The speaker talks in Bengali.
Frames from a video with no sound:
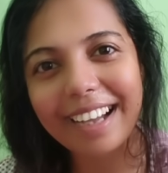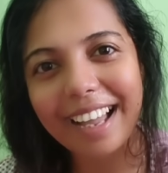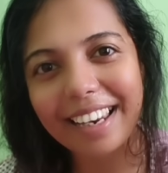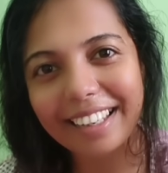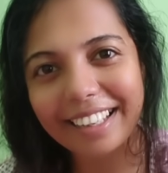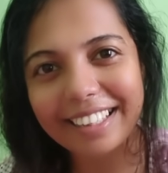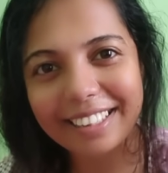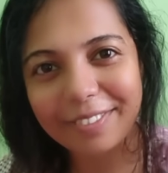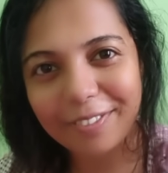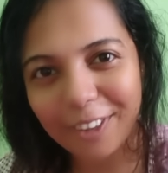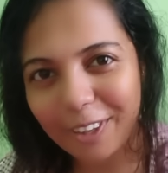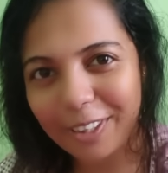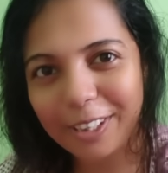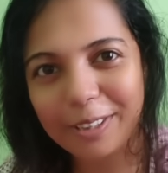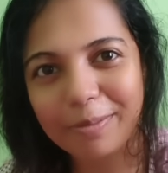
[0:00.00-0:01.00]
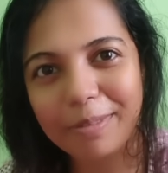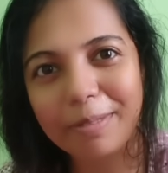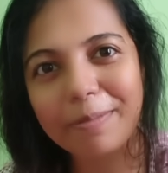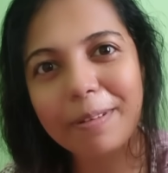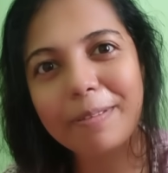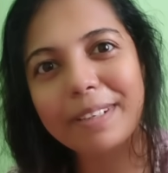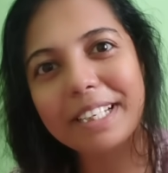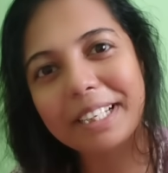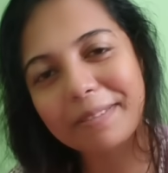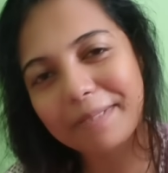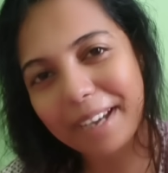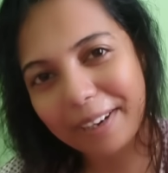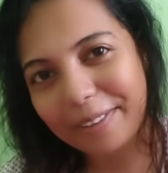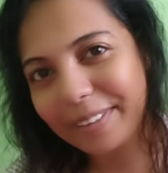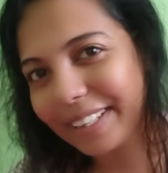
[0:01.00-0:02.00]
কালকে যে ব্লগটা তোমরা পাবে সেটা আমি
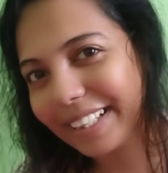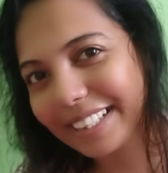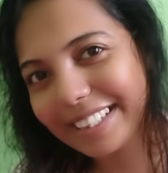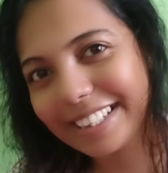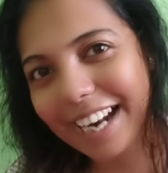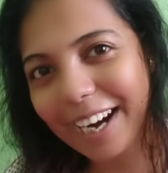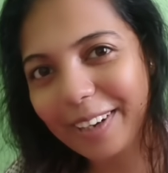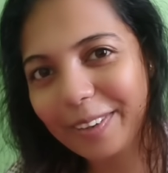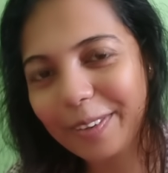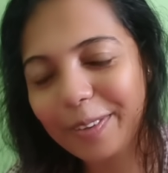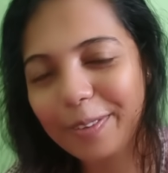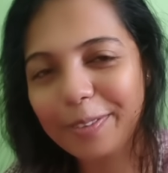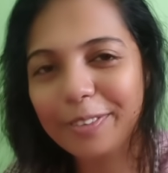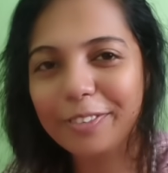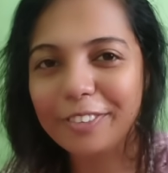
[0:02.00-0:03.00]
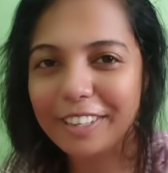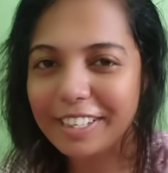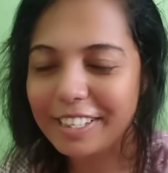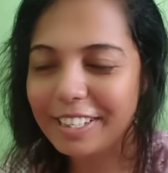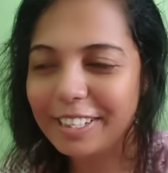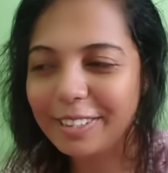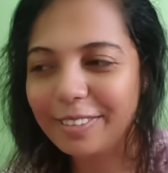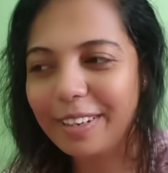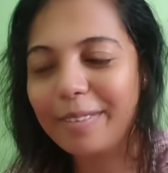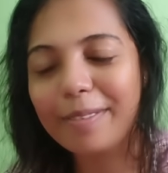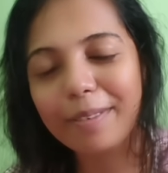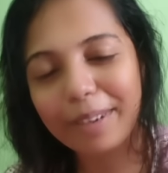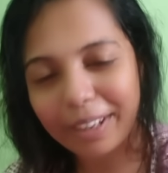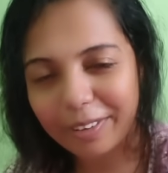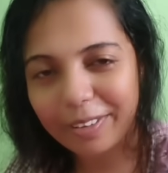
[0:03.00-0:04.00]
এখন থেকে স্টার্ট করব ফ্রেশ ফ্রেশ হয়ে আমি
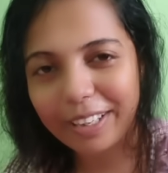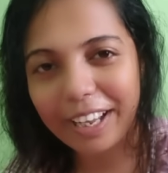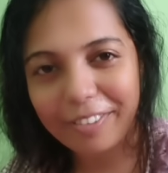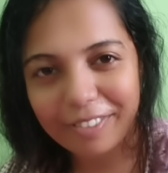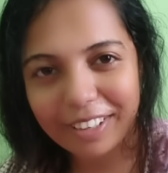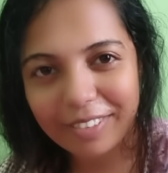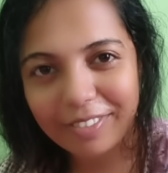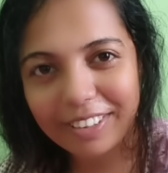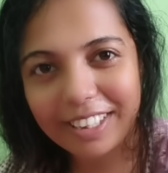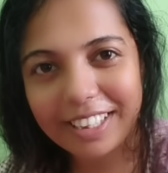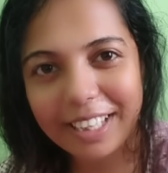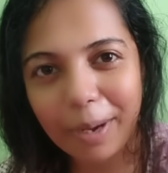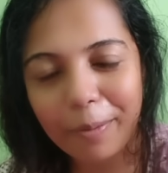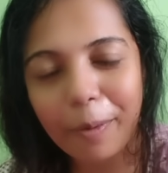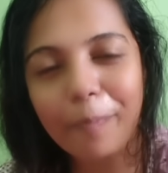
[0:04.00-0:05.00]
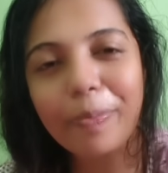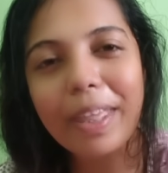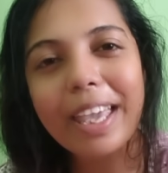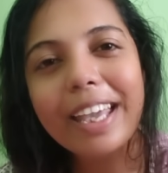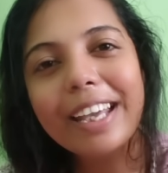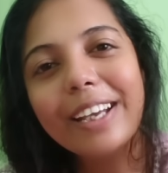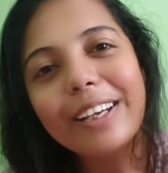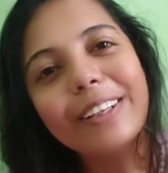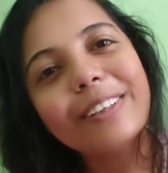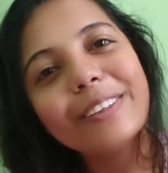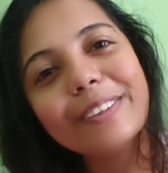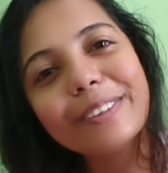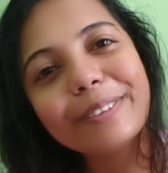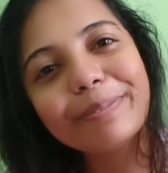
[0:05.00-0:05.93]
এখন ক্যাফে ট্যাফেতে যাবো তো